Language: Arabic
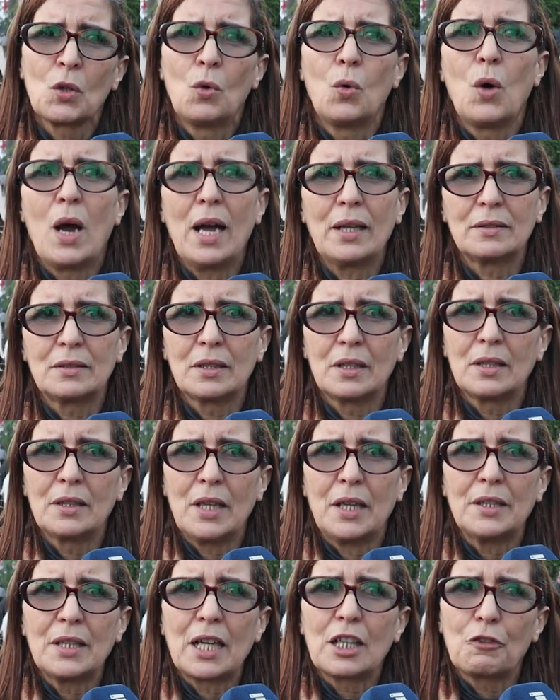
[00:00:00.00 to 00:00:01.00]
وهذا
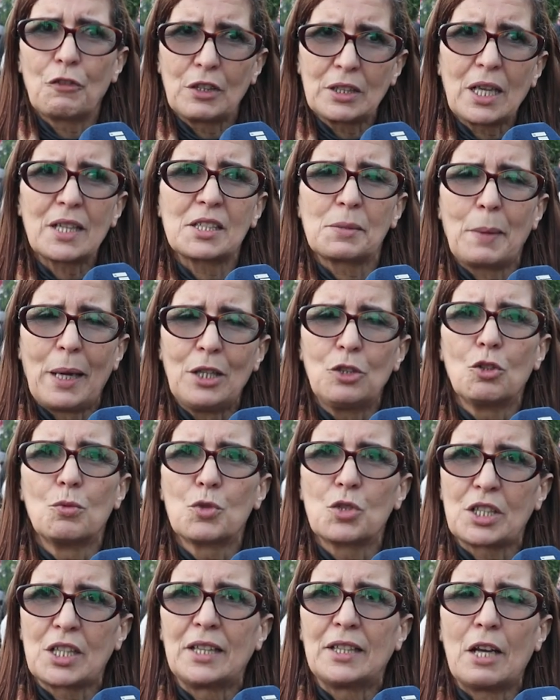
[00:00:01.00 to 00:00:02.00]
يعني هذا الفضاء اصبح
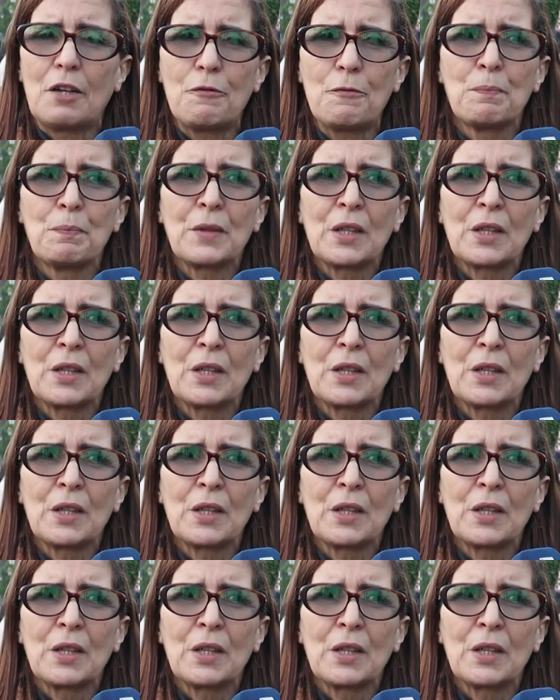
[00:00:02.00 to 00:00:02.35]
اليوم مستهدف